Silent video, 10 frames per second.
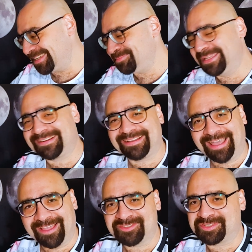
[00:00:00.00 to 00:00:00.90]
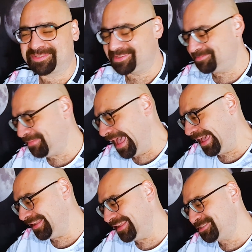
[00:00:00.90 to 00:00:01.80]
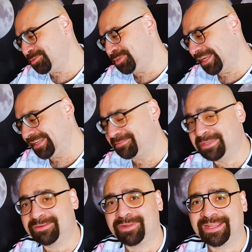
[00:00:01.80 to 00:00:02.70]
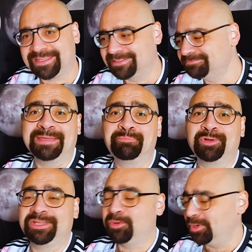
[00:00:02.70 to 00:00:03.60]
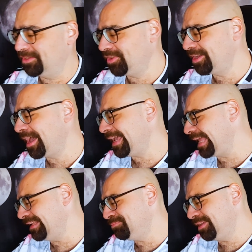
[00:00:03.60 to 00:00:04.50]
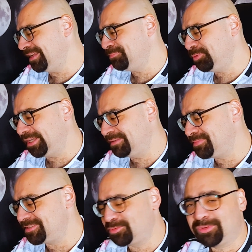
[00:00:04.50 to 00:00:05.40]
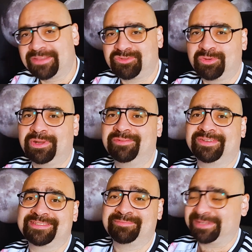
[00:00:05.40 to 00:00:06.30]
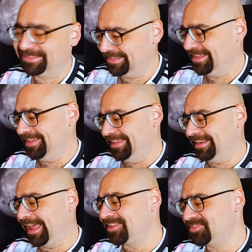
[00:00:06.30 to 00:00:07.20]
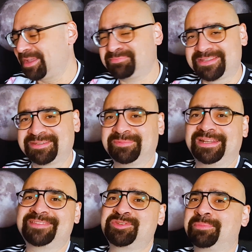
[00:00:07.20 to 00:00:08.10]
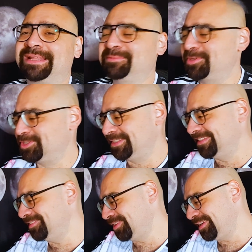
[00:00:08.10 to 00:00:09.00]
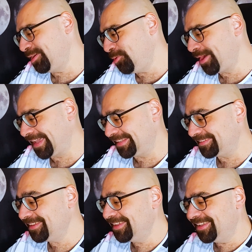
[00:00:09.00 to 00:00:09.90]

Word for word: كبير حظ مع لاتسيو بشكل كبير ولكن امبولي هو اللي ضيع يعني يمكن امبولي كان ماسك ولاتسيو هو اللي فاز يمكن الحظ يبتسم للاتسيو بعد ماتش الانتر اللي هو كان